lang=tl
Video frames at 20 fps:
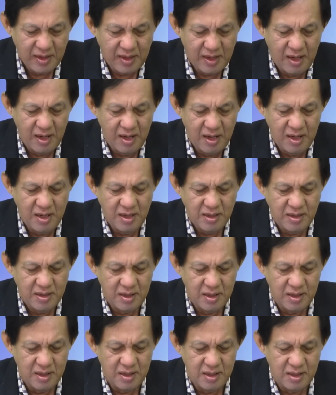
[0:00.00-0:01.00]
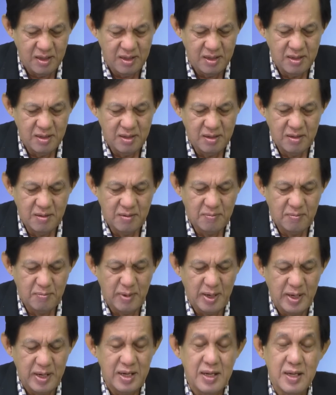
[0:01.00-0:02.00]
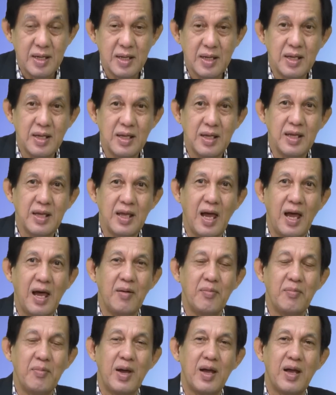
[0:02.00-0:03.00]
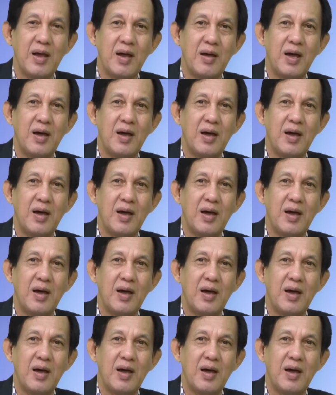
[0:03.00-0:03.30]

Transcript: kag uh, may ang mga